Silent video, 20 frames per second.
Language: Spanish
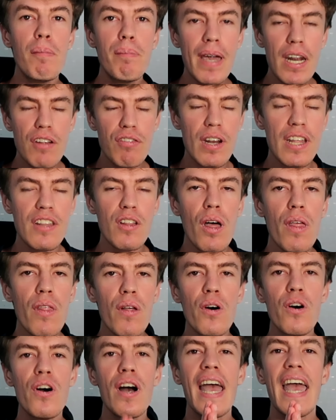pero sobre
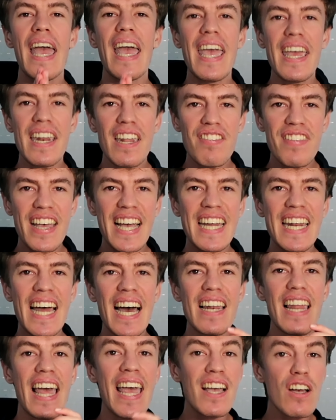todo en este
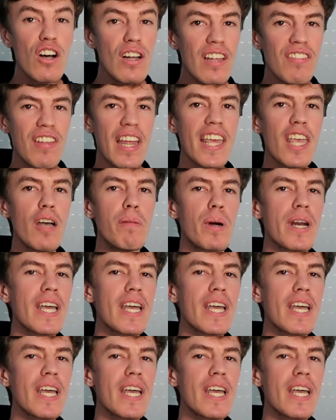canal, en Gol de Sergio.